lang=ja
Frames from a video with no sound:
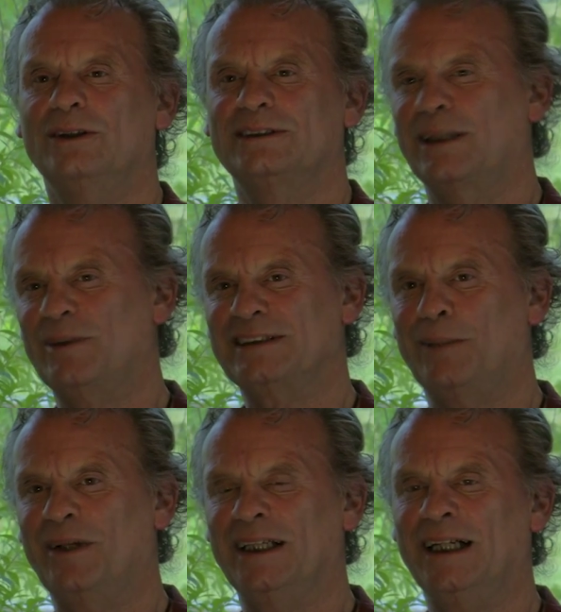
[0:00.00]

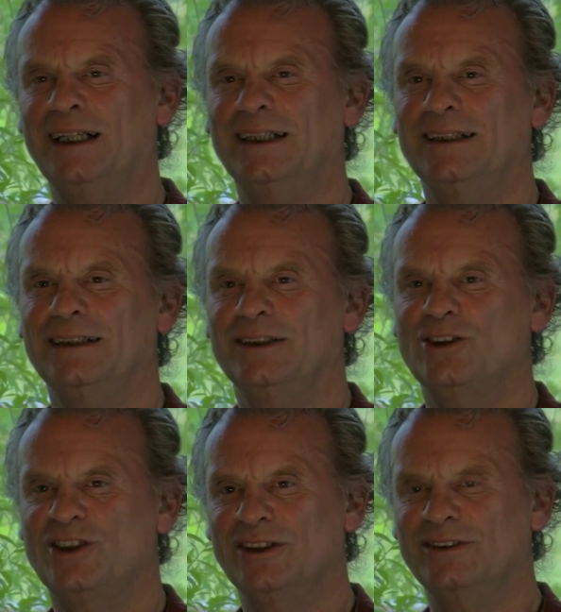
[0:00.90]
様々な
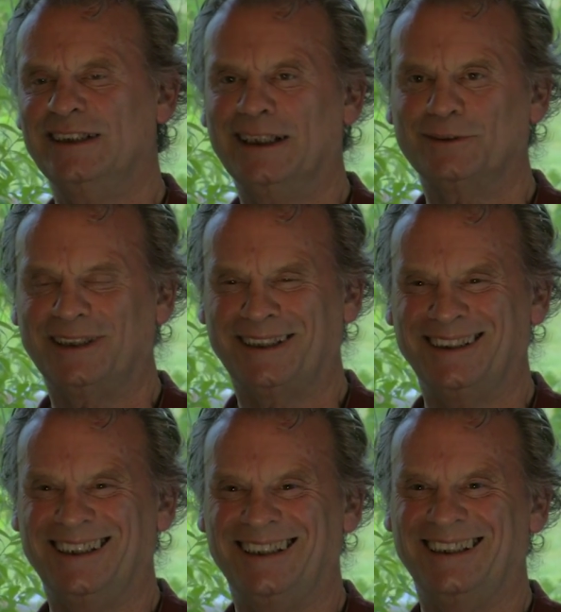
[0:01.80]
人類学
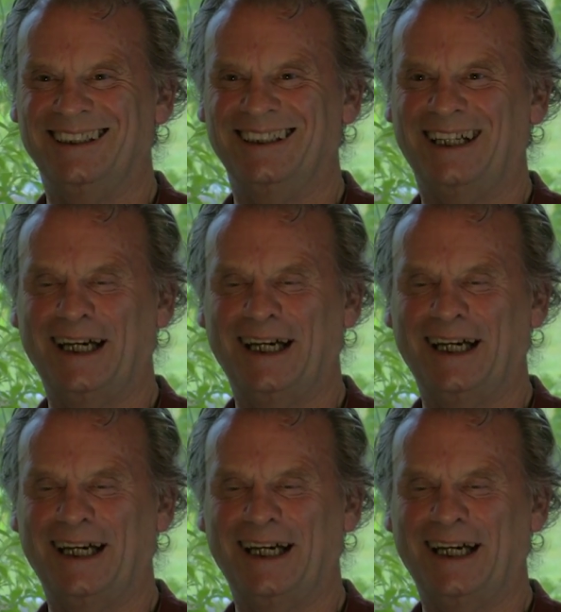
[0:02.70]
的な